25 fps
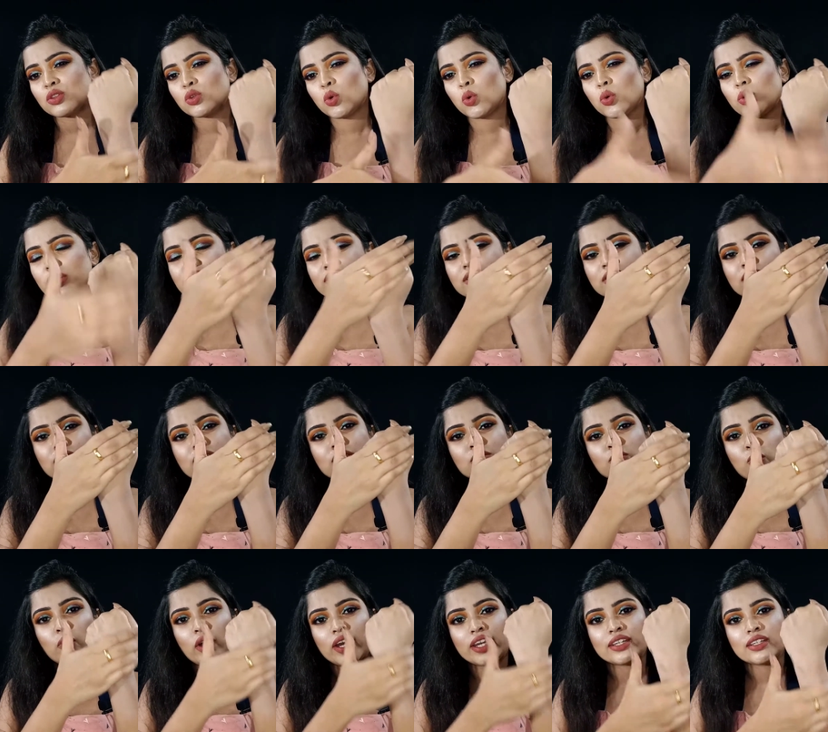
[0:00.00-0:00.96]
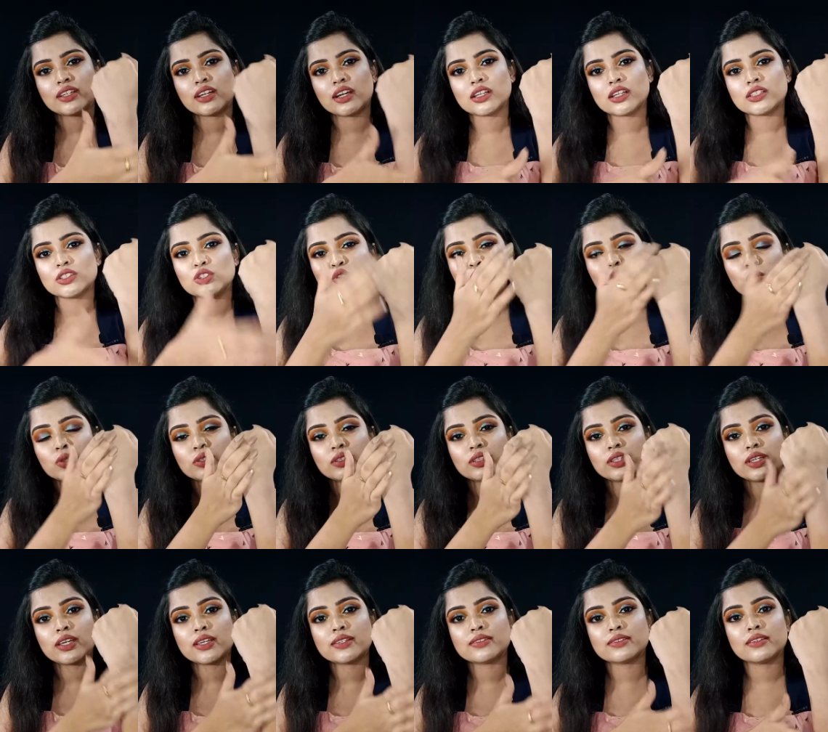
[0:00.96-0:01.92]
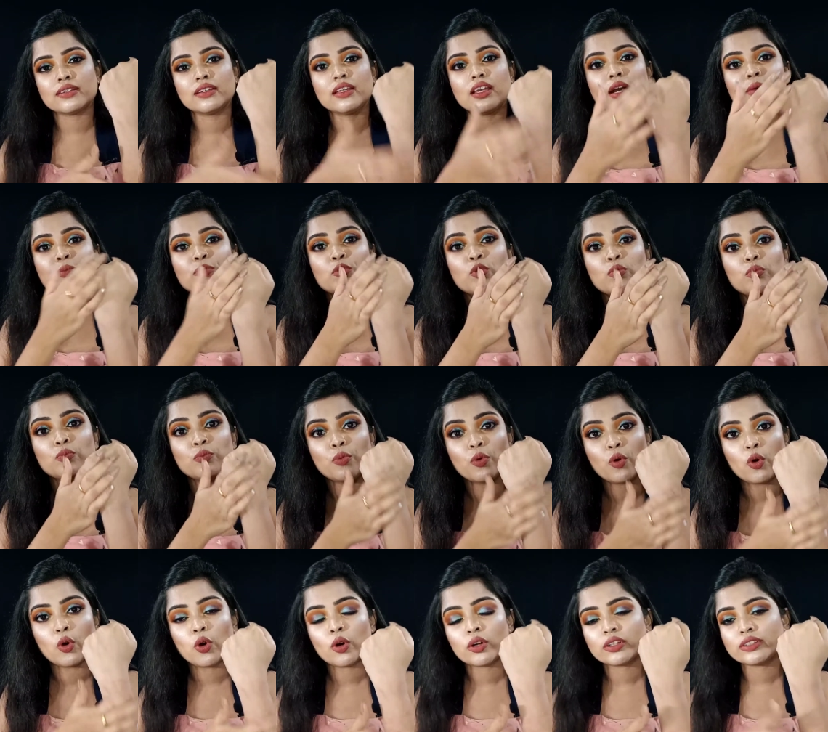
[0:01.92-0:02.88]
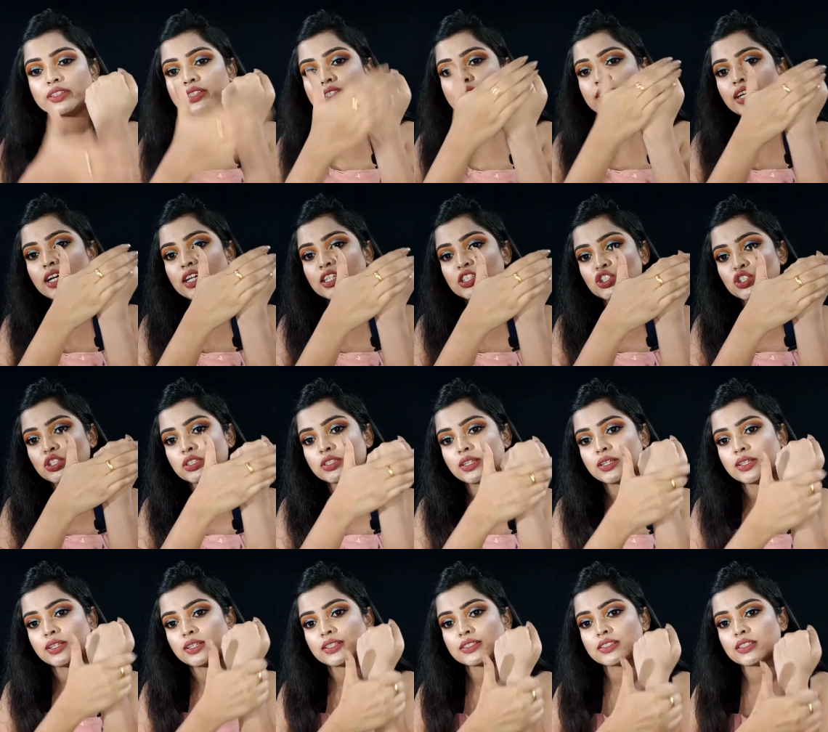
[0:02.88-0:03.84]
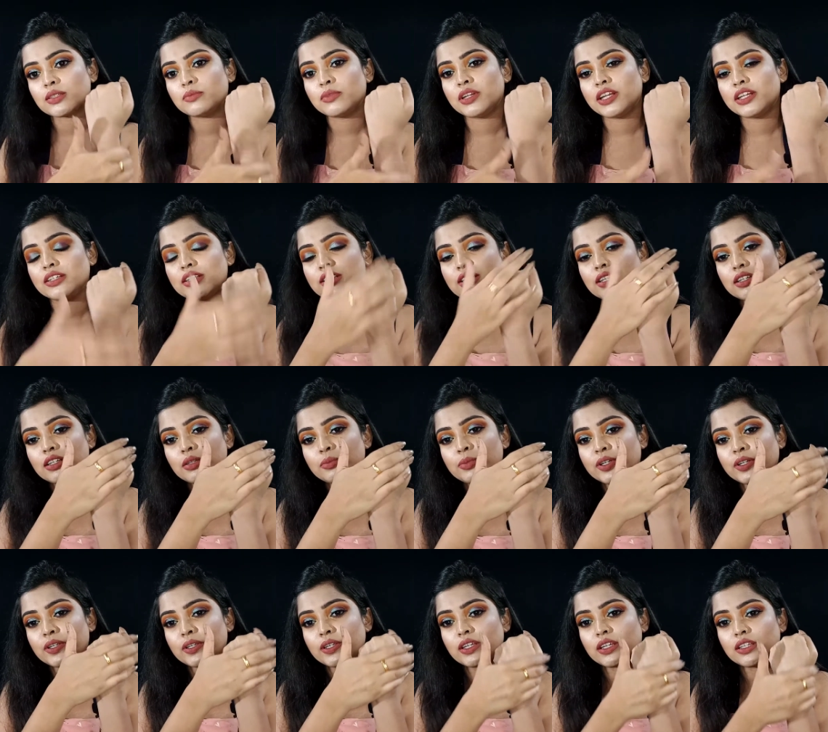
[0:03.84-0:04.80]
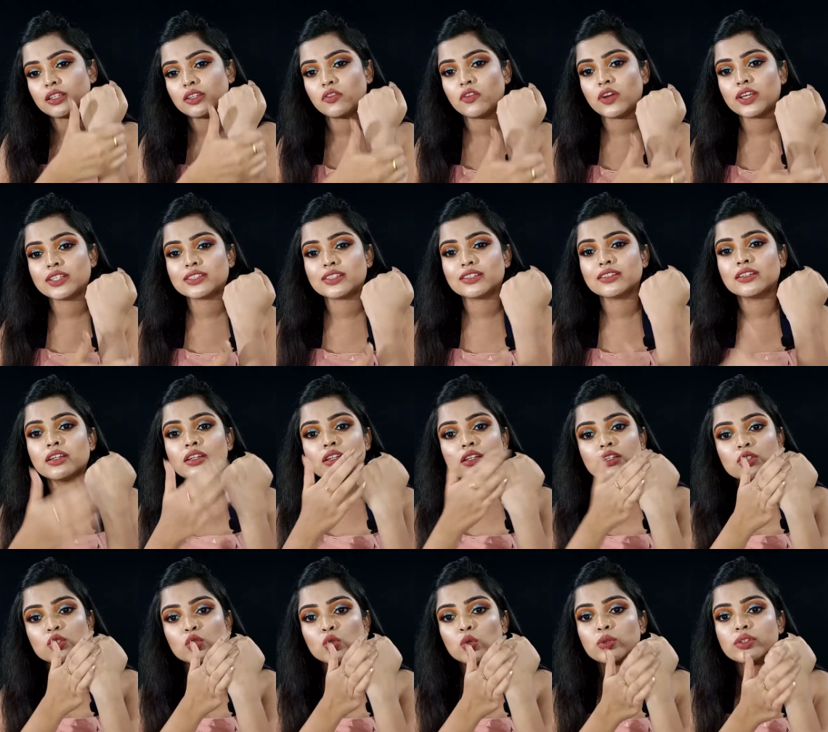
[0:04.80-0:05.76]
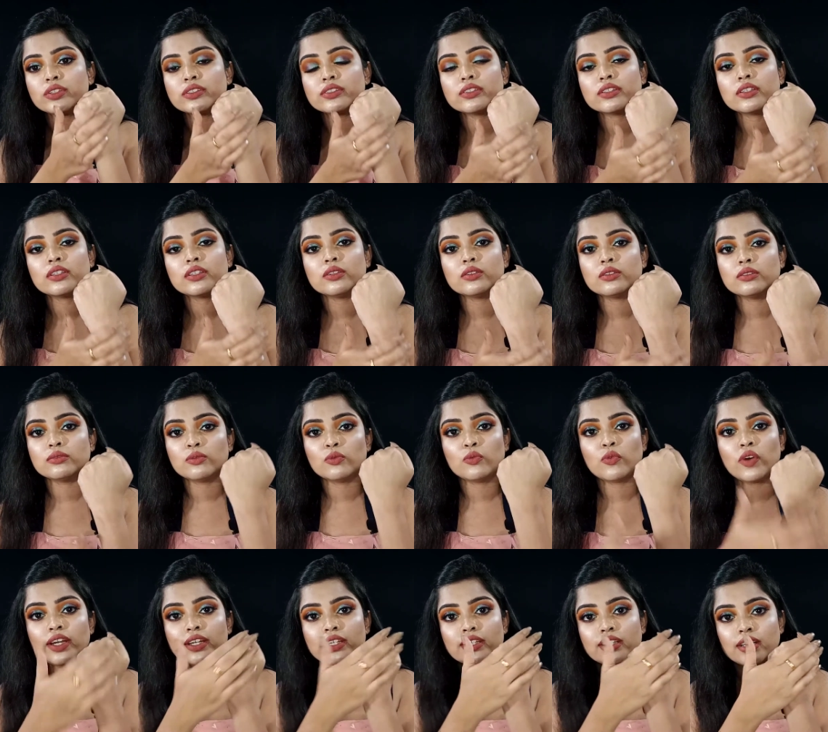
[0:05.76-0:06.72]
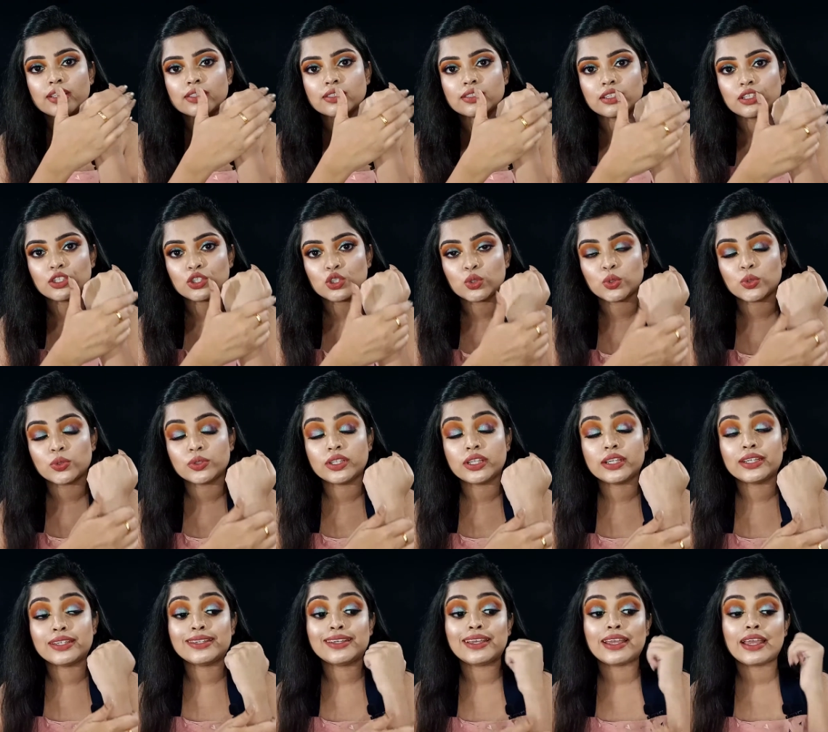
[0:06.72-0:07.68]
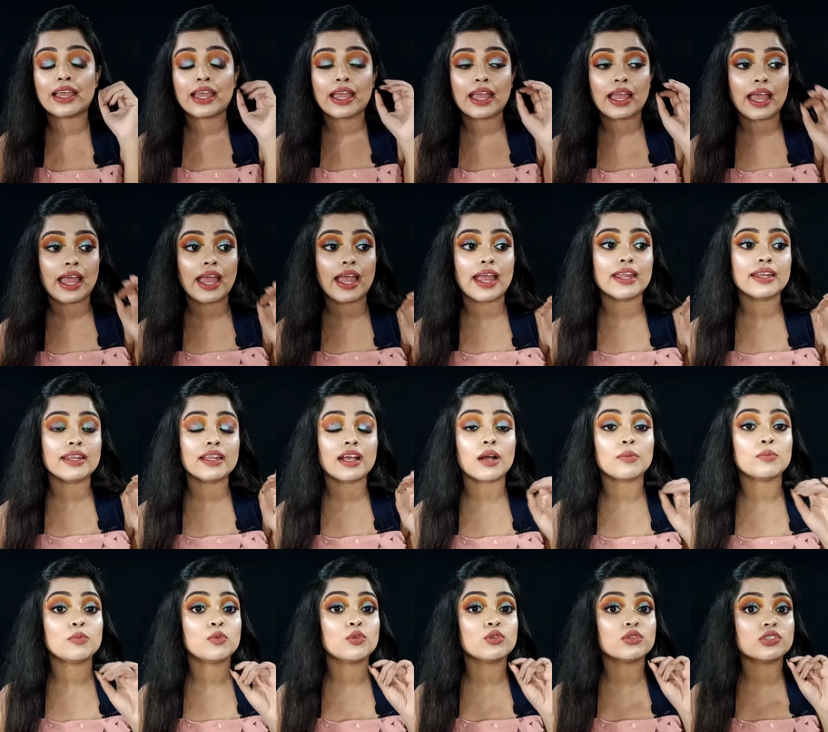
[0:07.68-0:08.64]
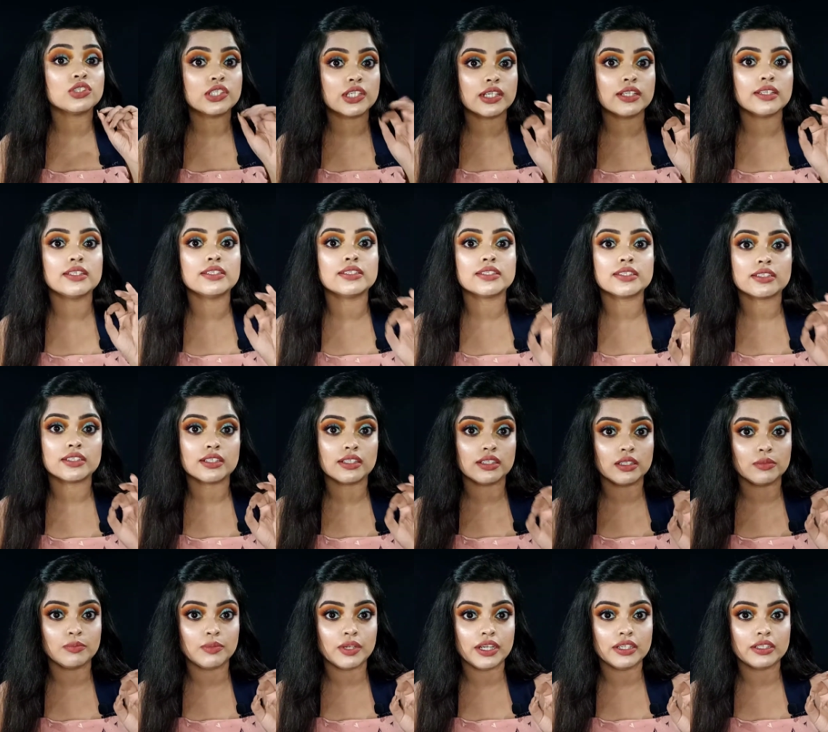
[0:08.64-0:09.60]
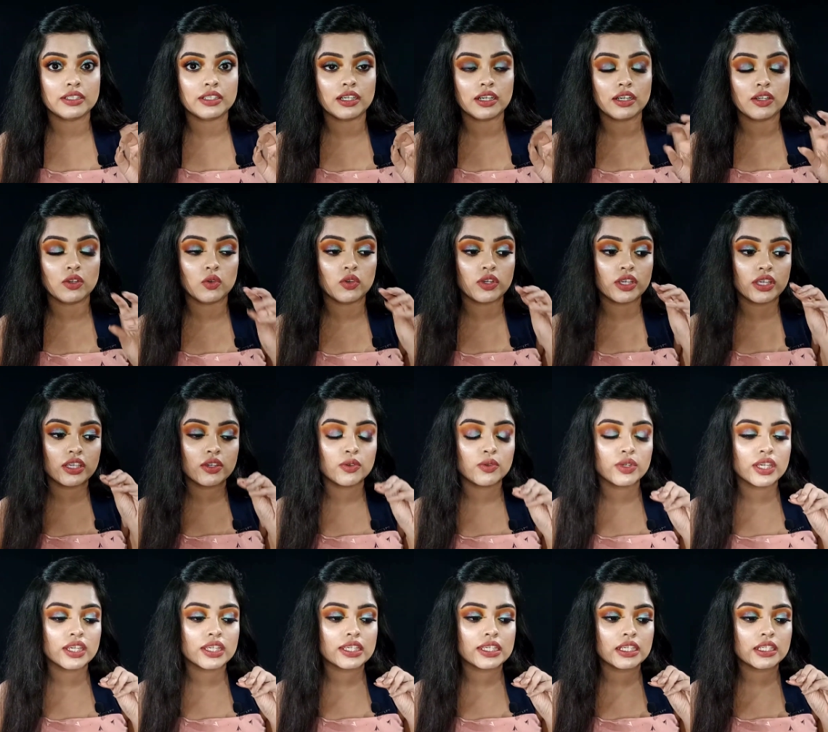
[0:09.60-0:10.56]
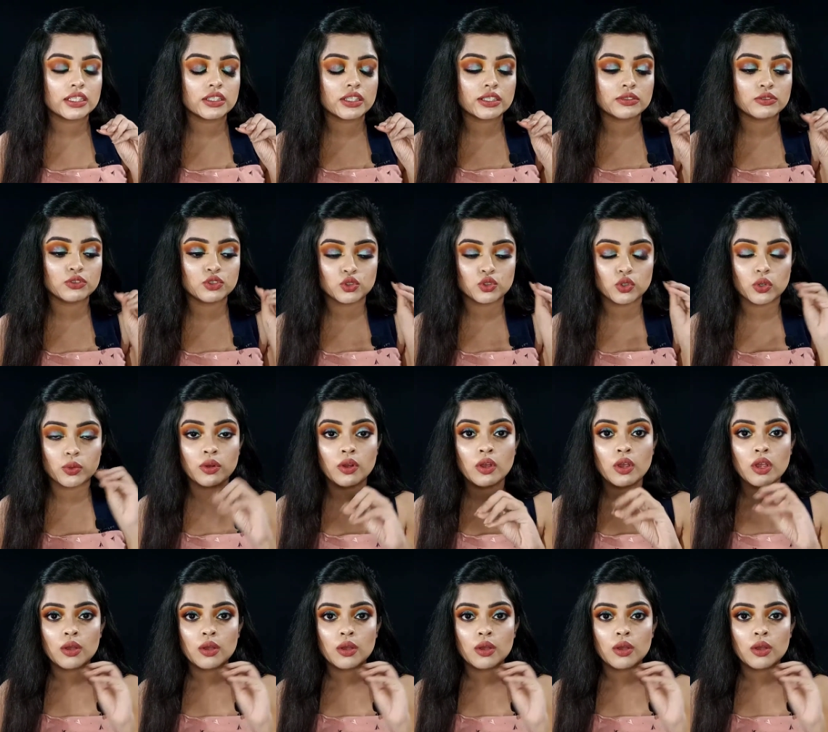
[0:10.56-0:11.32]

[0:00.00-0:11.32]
थोड़ी सी वाइट कास्ट छोड़ती है इसीलिए आपको बहुत ही अच्छी तरीके से ब्लेंड करनी पड़ेगी अदरवाइज़ थोड़ी सी वाइट कास्ट ये छोड़ देंगी एंड आपको जल्दी से जल्दी ब्लेंड करनी होगी क्योंकि ये जो